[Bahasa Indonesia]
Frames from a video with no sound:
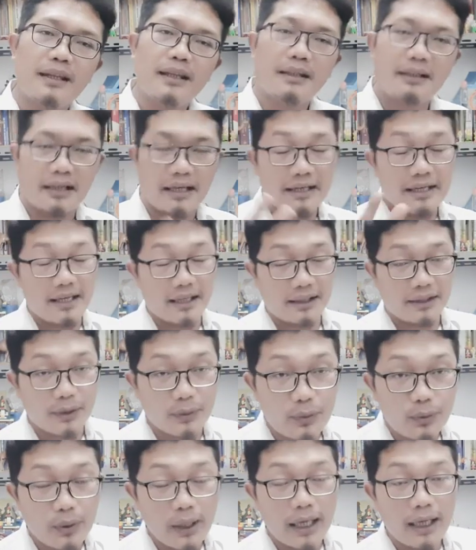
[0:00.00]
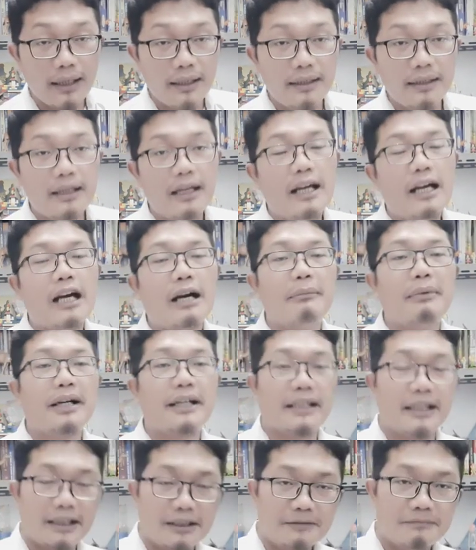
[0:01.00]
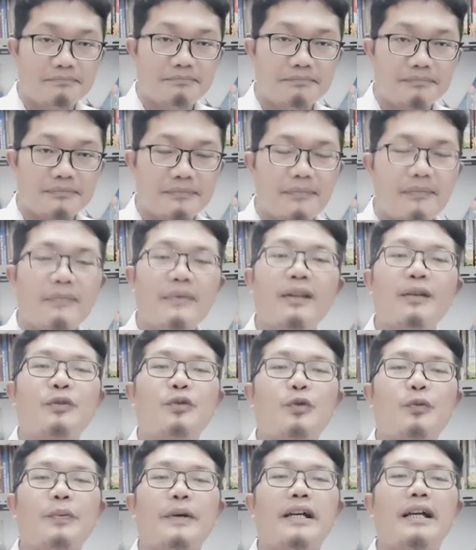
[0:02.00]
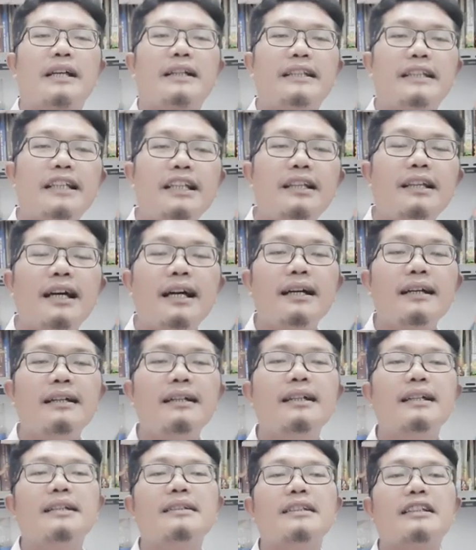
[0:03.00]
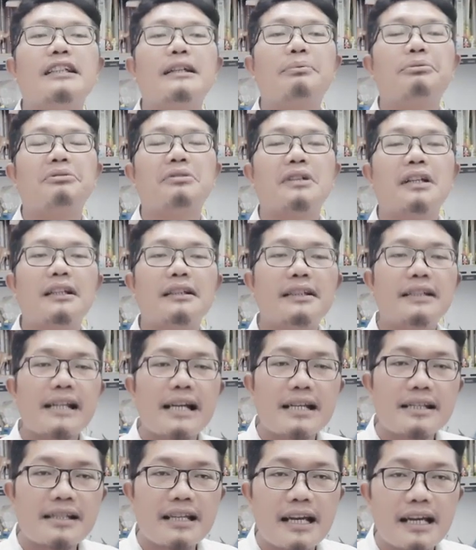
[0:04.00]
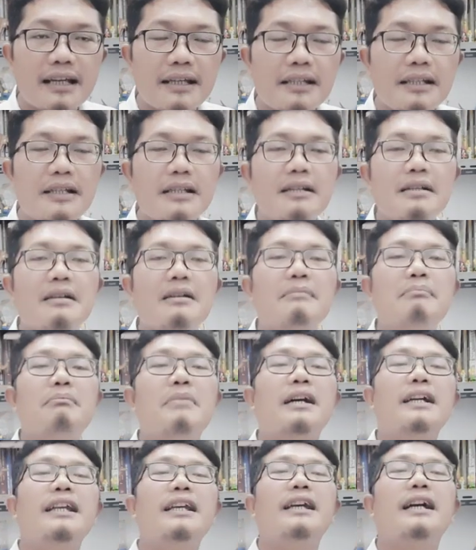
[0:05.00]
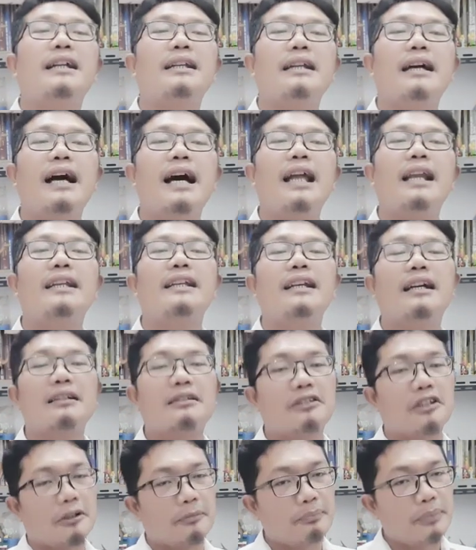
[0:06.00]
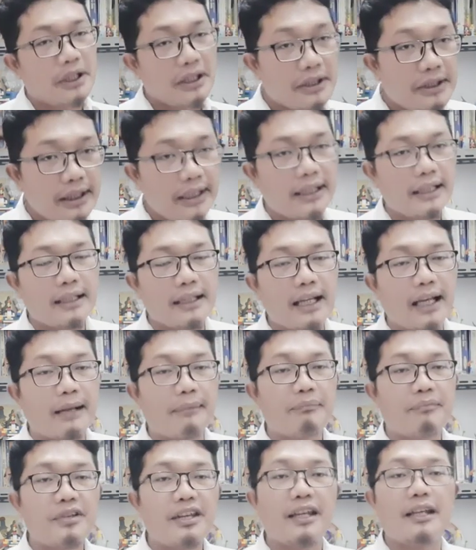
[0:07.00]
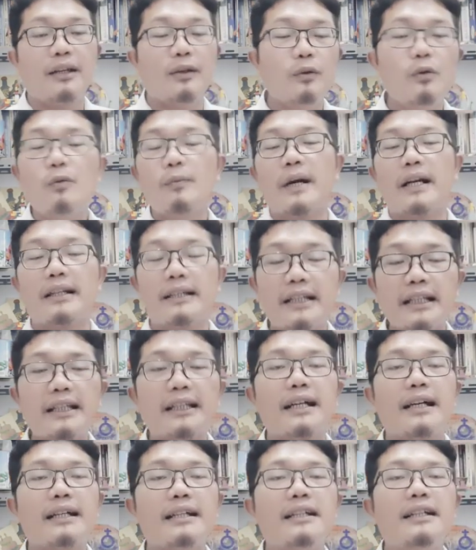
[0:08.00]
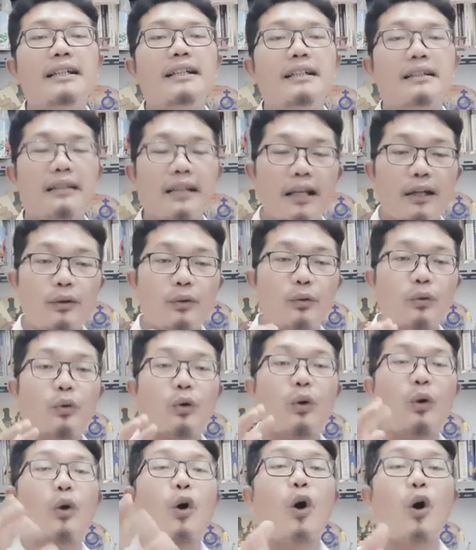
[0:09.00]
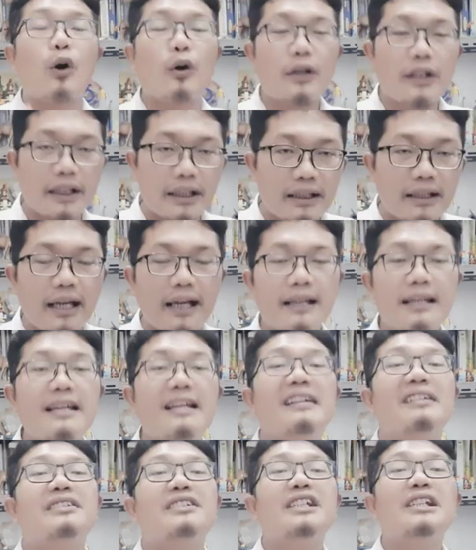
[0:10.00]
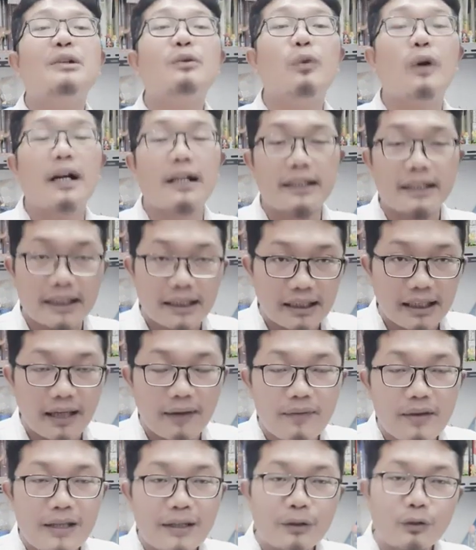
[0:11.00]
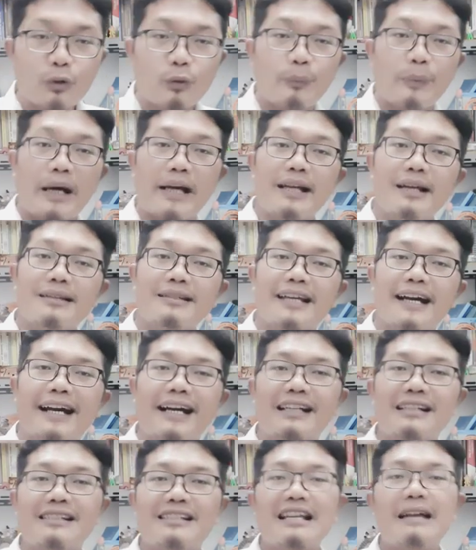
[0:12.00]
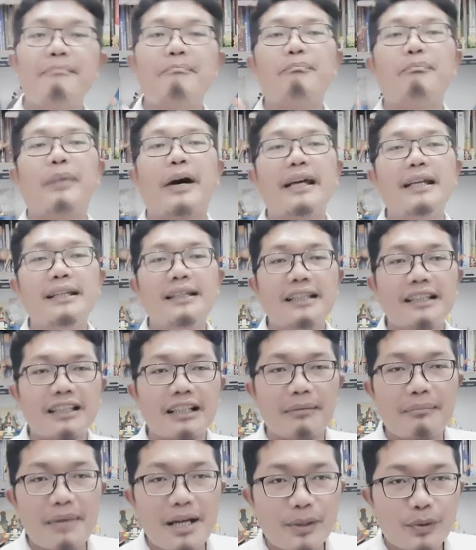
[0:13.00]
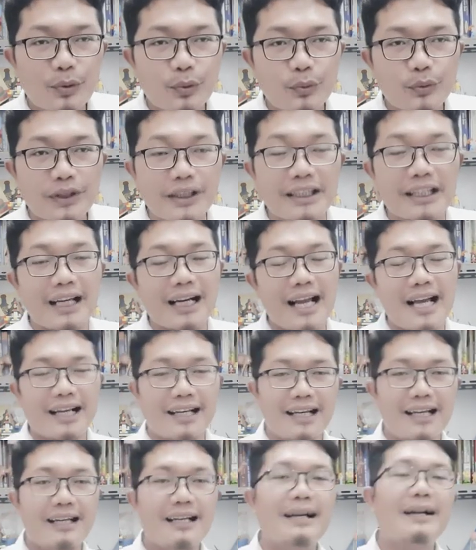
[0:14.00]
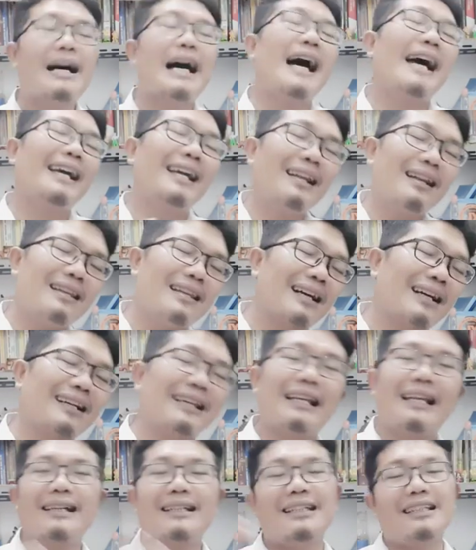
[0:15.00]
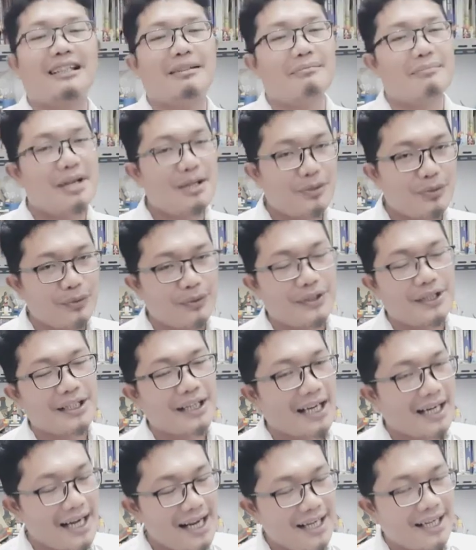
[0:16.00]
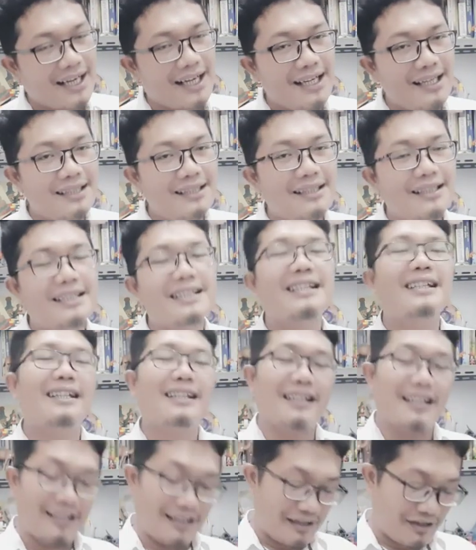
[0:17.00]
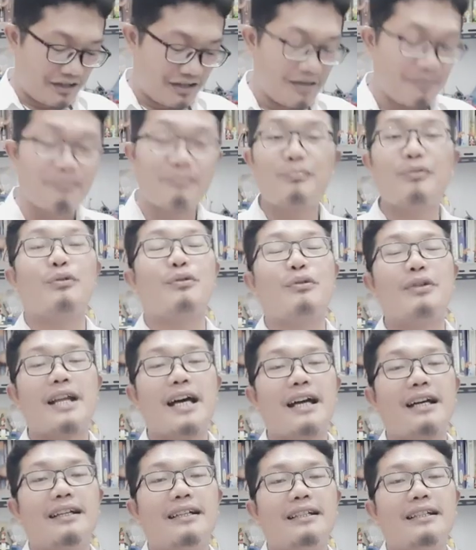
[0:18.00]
Dan yang kedua, Amanginang, supaya kita tetap senantiasa mengingat hal yang terpenting dalam kehidupan kita, yaitu roh kita, jiwa kita, supaya jangan sampai kita masuk ke neraka, akhirnya kelak kita masuk ke neraka dengan sempurna.